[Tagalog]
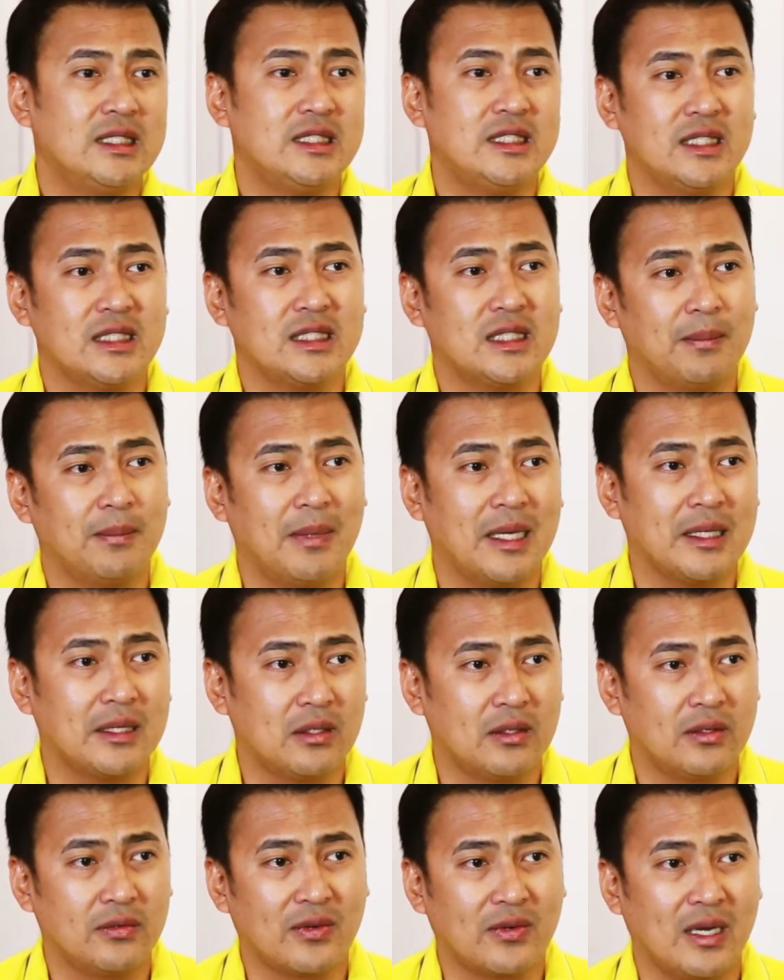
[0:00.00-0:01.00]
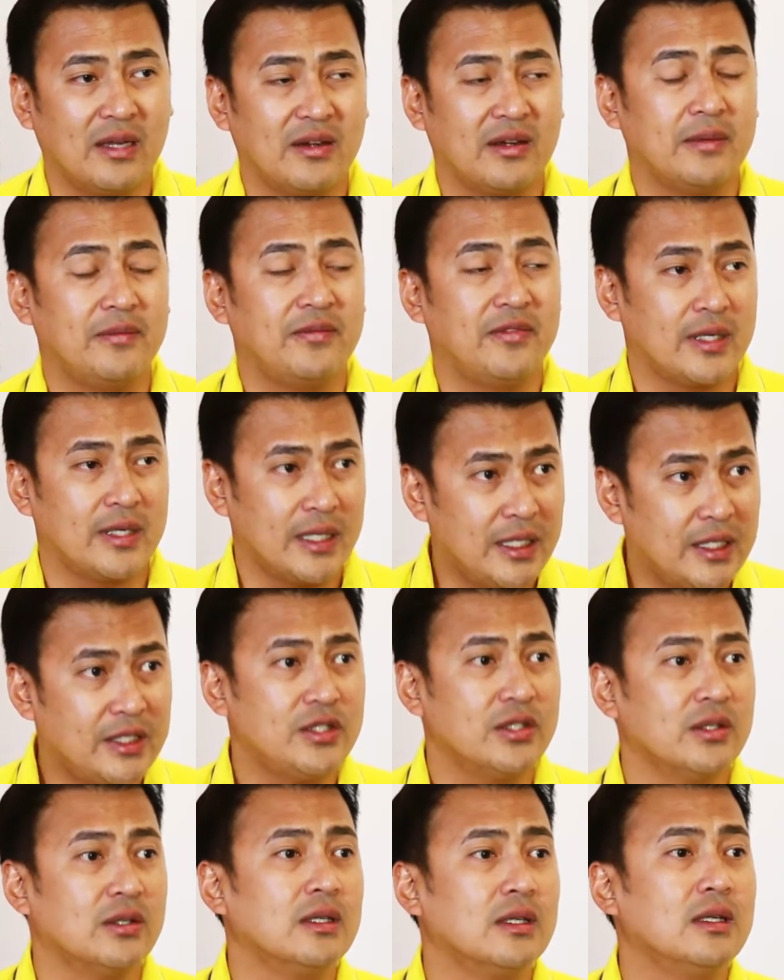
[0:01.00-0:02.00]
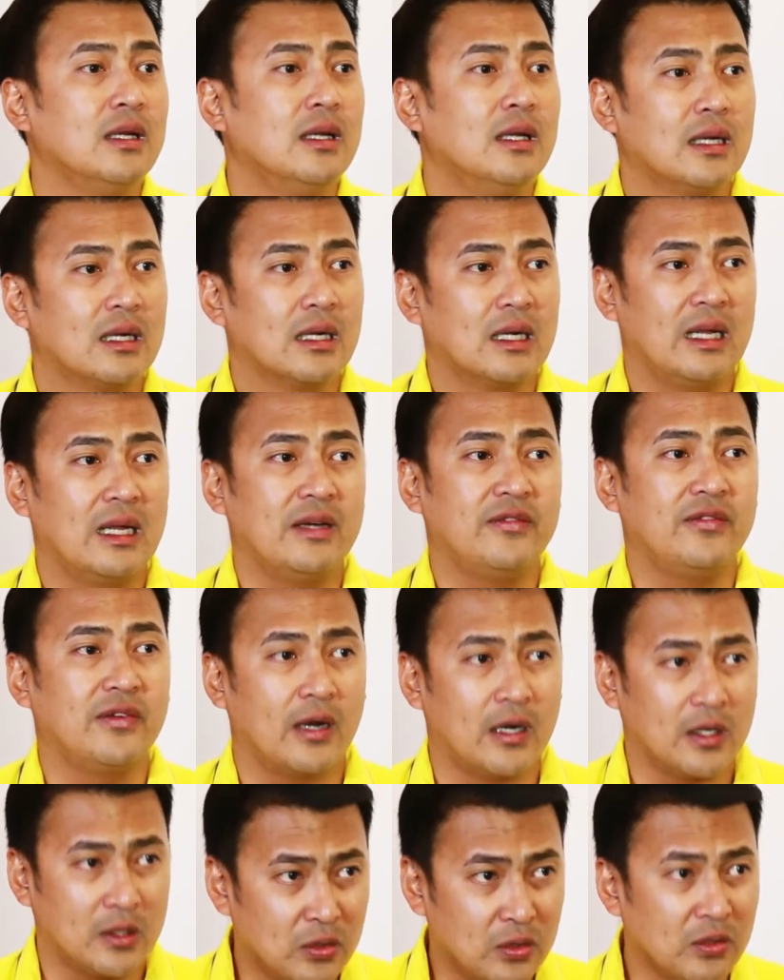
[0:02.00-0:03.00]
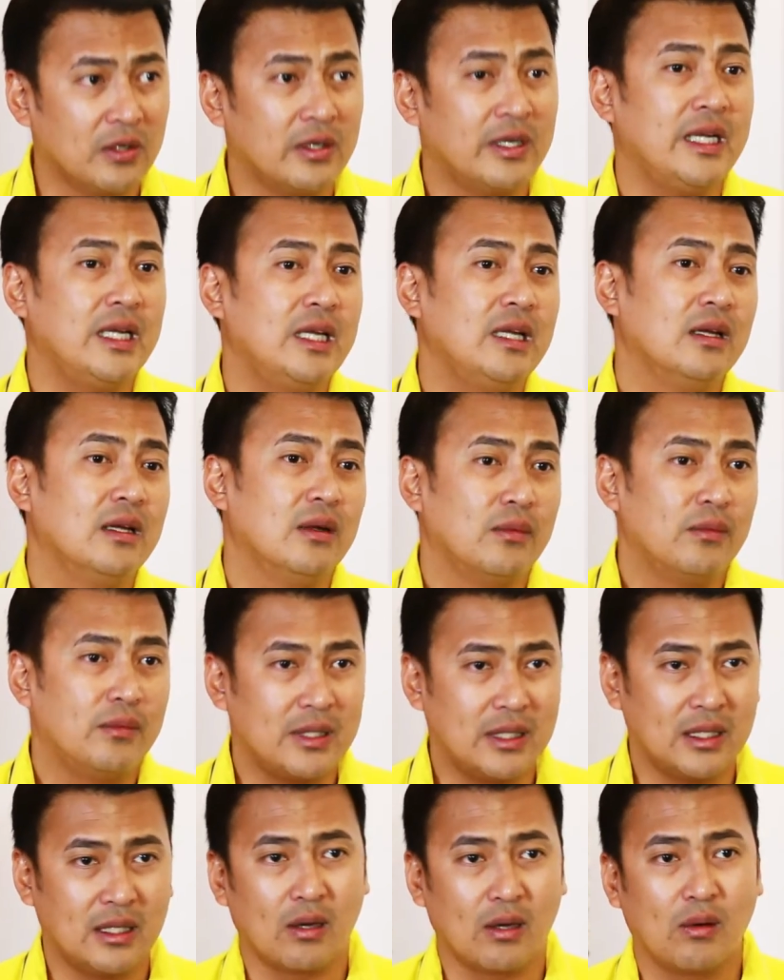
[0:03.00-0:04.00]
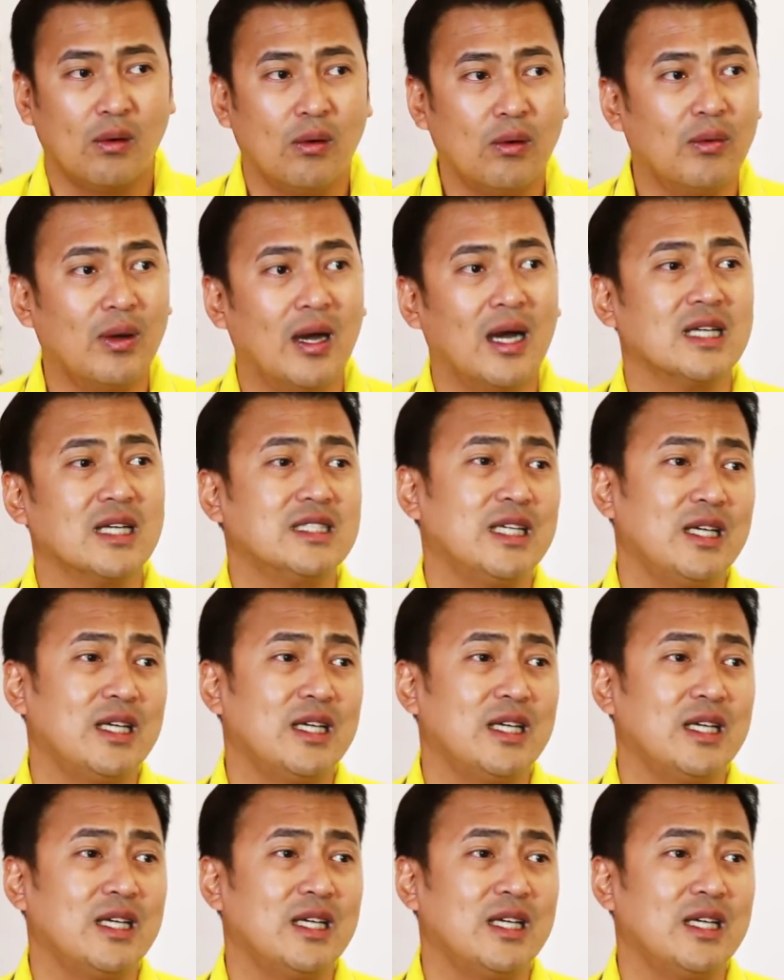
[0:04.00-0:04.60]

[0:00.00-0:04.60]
It's just a matter of clarification, clarificatory with the COA.